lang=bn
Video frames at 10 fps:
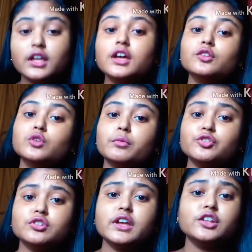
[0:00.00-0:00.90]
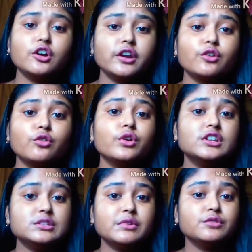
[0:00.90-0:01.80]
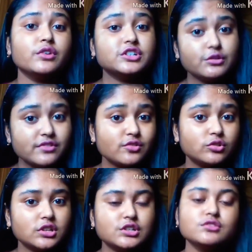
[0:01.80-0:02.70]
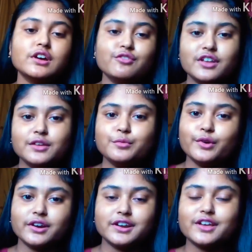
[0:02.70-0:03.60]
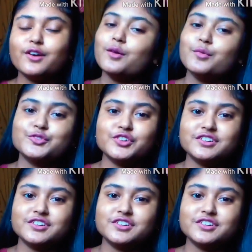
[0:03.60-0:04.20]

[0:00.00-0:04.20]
তোমরা যদি এই ধরনের কোনো ইন্টিমেট ওয়াশ ইউজ করতে চাও তাহলে এই প্রোডাক্টটাকে অবশ্যই ট্রাই